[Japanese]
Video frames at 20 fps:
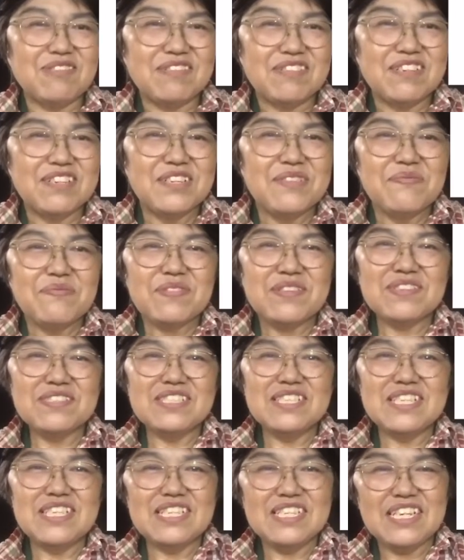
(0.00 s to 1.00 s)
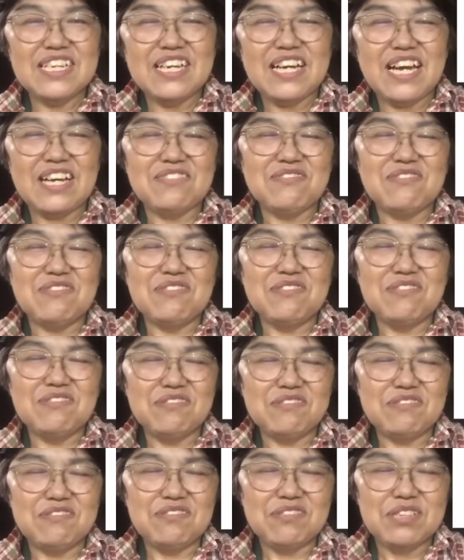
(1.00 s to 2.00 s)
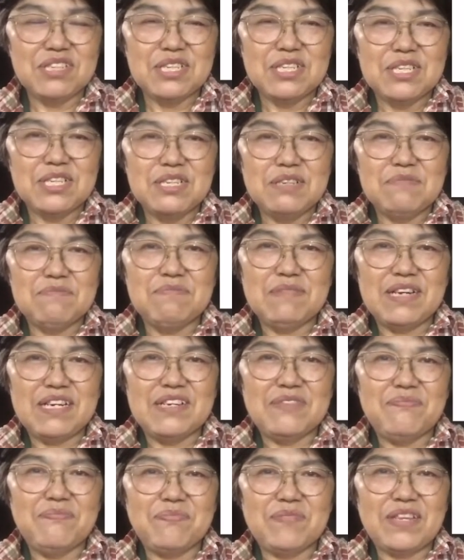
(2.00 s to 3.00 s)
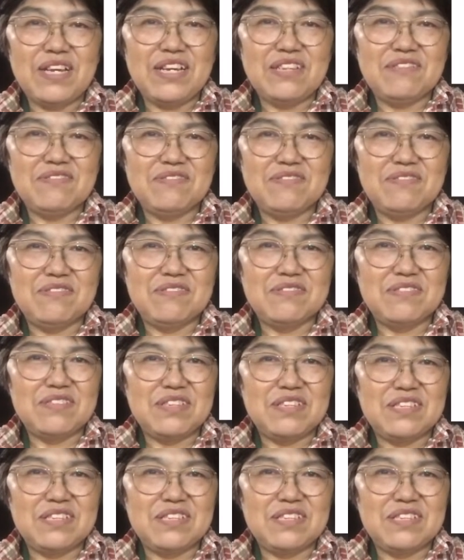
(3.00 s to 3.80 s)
をそしてねあのー、まああのー